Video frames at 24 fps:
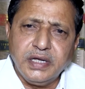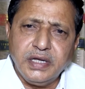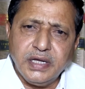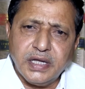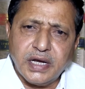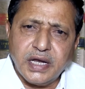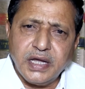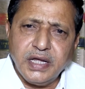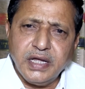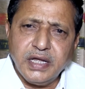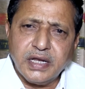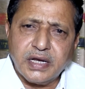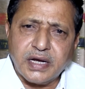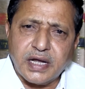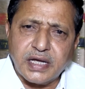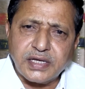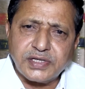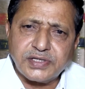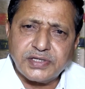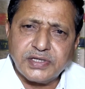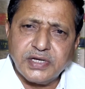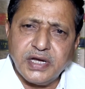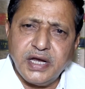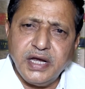ఇలా ఈ
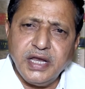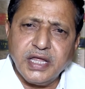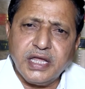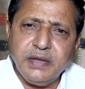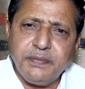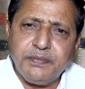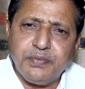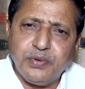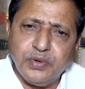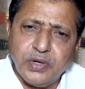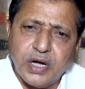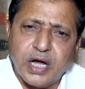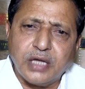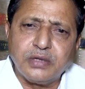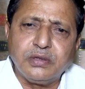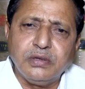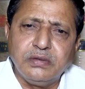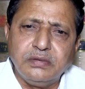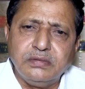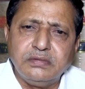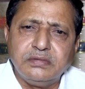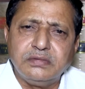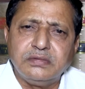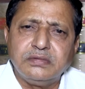రాష్ట్రానికి
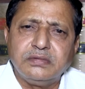పునాదులు